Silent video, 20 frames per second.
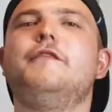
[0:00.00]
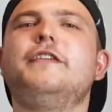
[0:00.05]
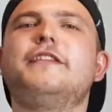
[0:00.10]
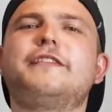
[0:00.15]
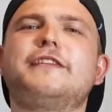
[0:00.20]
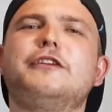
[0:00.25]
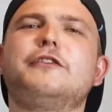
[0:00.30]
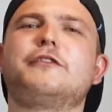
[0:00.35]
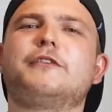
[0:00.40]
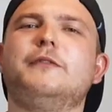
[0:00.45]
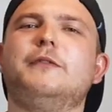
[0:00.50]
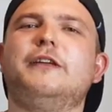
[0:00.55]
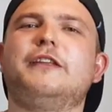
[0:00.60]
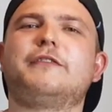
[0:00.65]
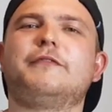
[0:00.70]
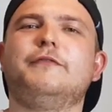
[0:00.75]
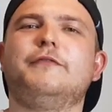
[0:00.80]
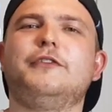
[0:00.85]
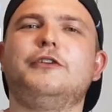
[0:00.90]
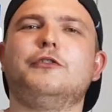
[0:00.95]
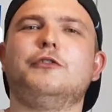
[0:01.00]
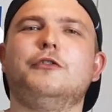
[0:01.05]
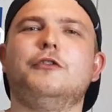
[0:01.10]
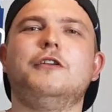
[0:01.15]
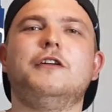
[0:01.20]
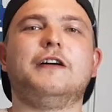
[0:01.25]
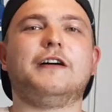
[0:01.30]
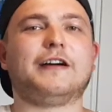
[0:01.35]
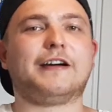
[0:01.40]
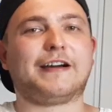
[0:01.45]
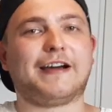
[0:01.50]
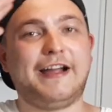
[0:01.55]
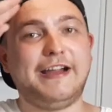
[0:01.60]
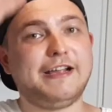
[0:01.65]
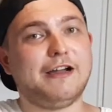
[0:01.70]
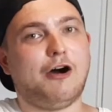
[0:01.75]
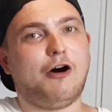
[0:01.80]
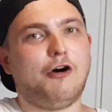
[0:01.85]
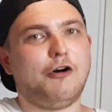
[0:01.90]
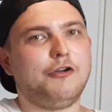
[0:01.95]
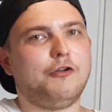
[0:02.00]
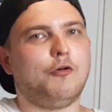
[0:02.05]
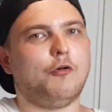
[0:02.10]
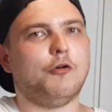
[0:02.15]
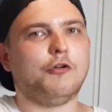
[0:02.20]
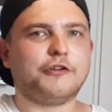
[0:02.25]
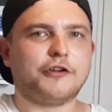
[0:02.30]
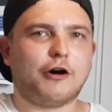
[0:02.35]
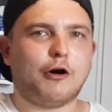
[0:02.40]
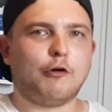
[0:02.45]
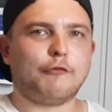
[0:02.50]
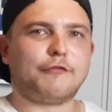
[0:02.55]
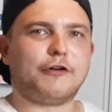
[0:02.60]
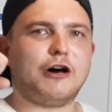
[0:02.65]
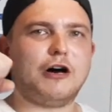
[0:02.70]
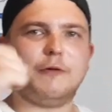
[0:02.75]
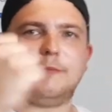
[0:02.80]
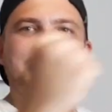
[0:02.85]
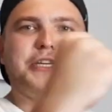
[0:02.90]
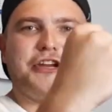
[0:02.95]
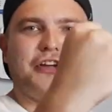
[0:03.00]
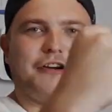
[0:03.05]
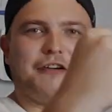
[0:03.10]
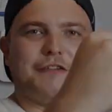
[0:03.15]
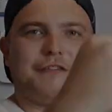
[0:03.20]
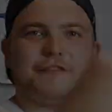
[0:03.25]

Wir sehen uns im nächsten Video. Reingehauen und auf Arminia.